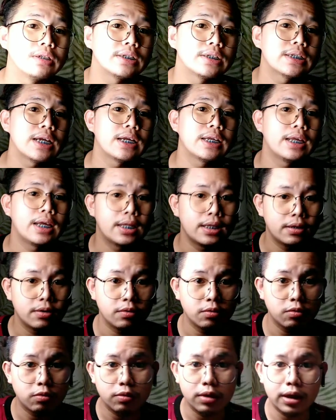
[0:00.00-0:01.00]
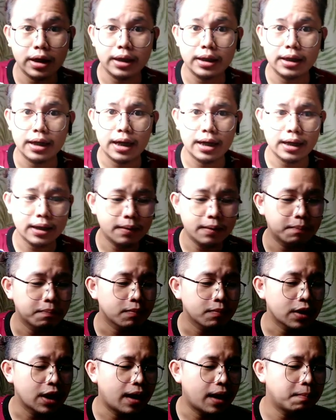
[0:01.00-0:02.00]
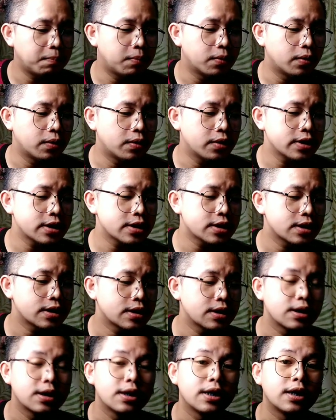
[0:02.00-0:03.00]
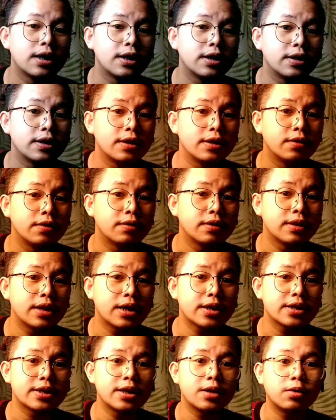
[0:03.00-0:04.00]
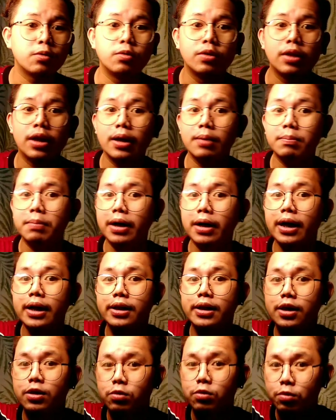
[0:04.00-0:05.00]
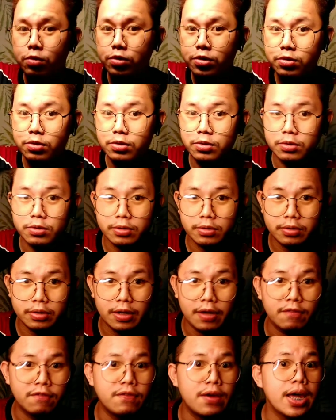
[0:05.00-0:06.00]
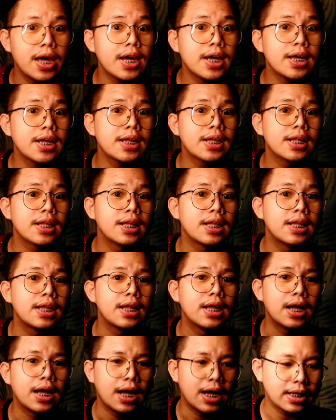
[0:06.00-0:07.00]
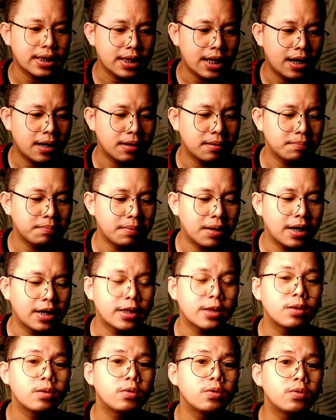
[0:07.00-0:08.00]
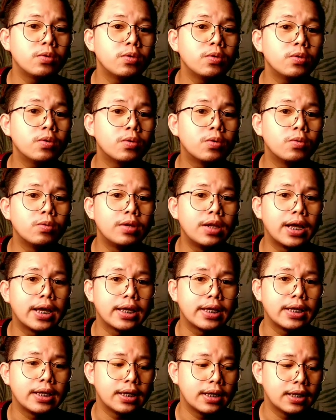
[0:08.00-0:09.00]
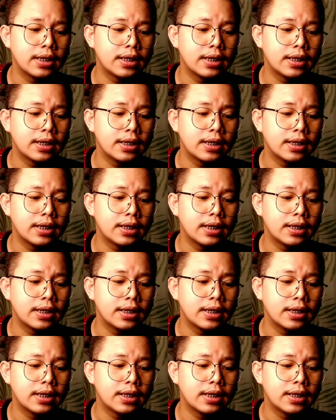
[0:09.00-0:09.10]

Which is ayan yung kulay niya. Tapos, yung next na kulay, pag ganyan yung gusto niyo yung effect. At ang pangatlong kulay.